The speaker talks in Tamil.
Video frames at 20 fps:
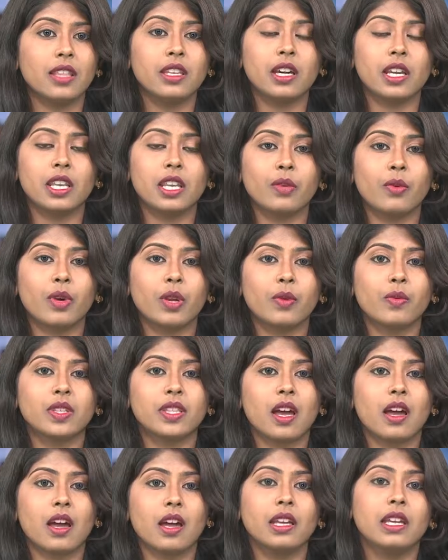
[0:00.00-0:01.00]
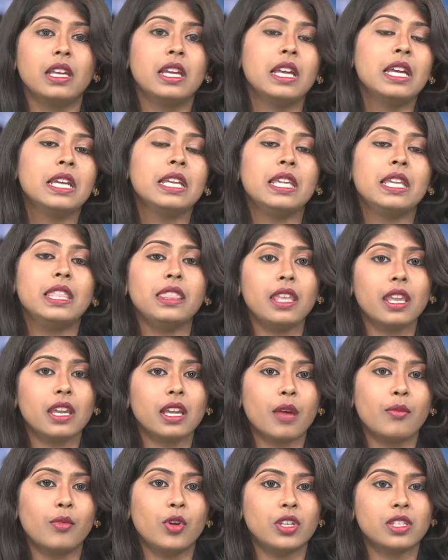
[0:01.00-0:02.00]
அதிகரித்து வருவதாக இந்திய
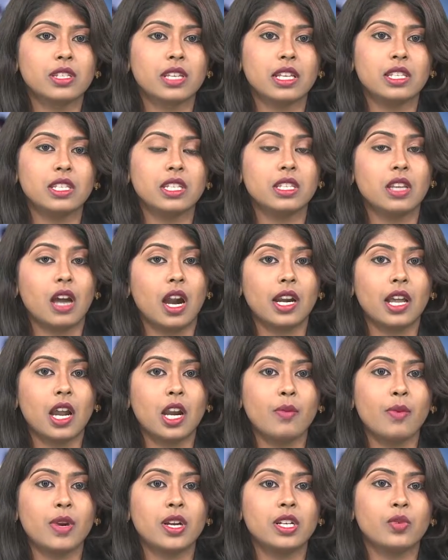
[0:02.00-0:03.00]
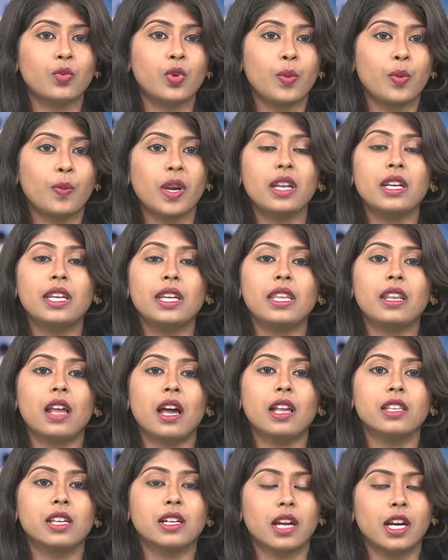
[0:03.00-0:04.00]
கம்யூனிஸ்ட் கட்சி நாடாளுமன்ற உறுப்பினர் டி
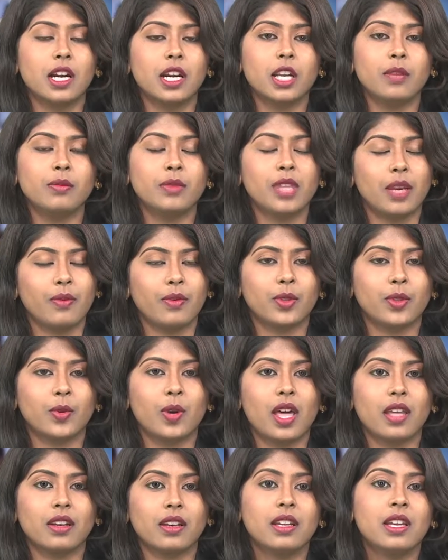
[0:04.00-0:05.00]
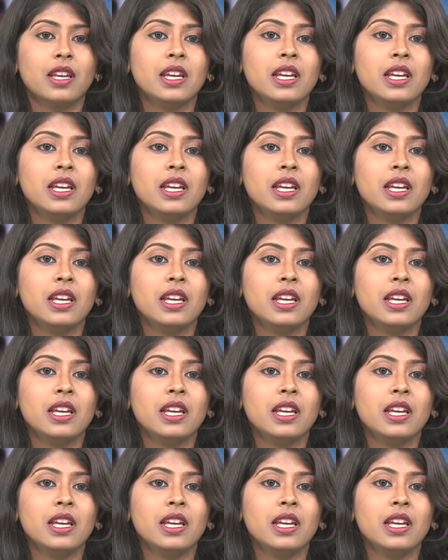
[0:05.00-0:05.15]
ராஜா கண்டனம் தெரிவித்துள்ளார்